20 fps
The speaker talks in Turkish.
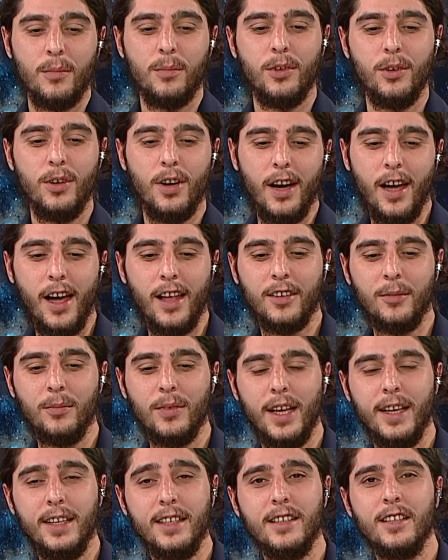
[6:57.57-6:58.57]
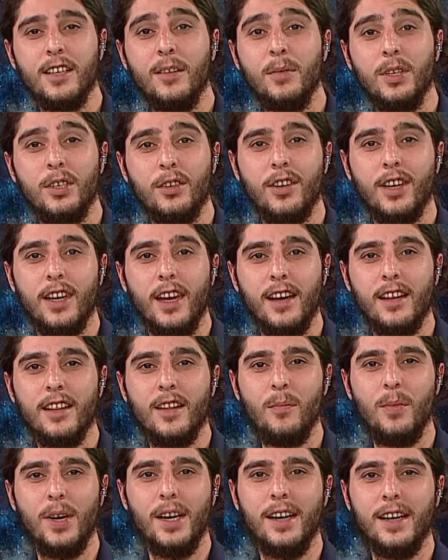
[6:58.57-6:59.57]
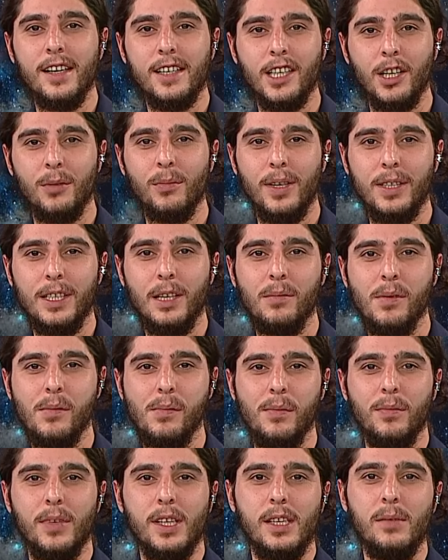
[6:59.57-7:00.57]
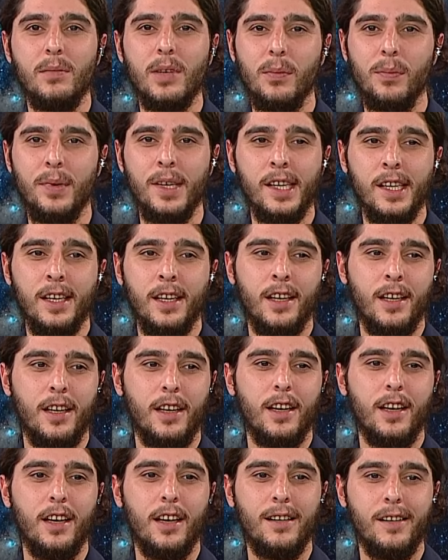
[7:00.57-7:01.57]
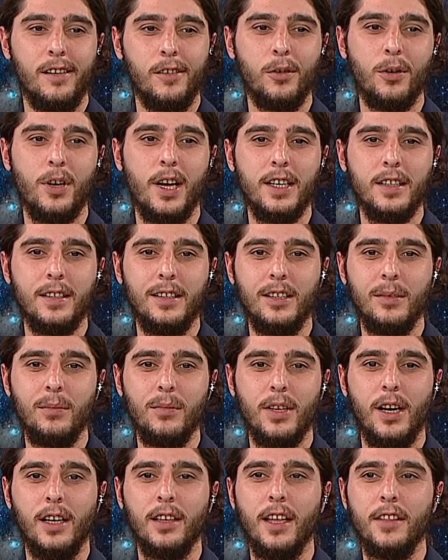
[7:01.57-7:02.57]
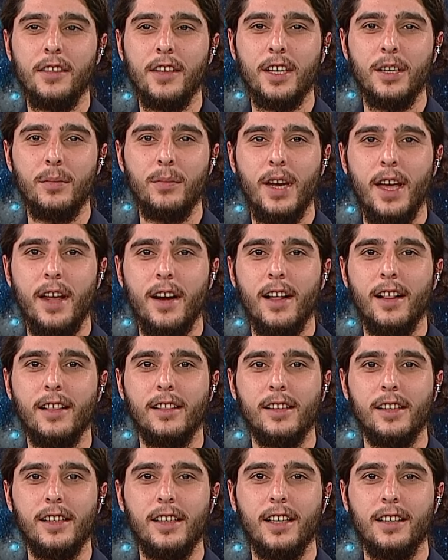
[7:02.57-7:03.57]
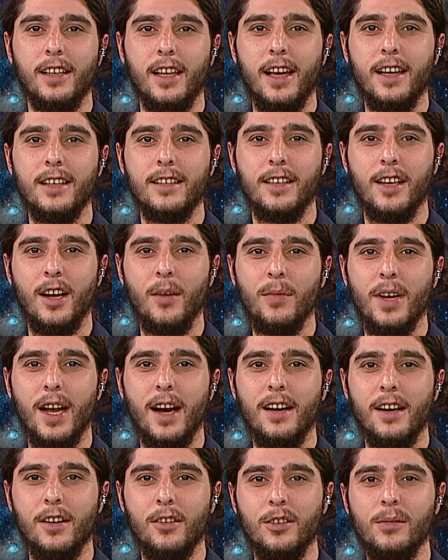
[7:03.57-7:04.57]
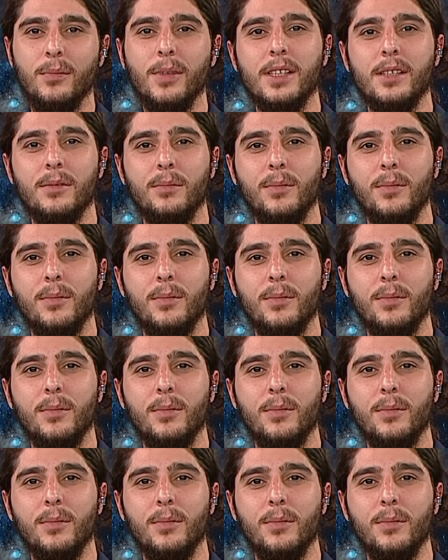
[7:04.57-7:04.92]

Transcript: Bunu hayatımda aslında birçok yerinde birleştirme sebebim dediğim gibi e, uğraştığım alanlarım yeraltı ya da ekstrem yerler olması,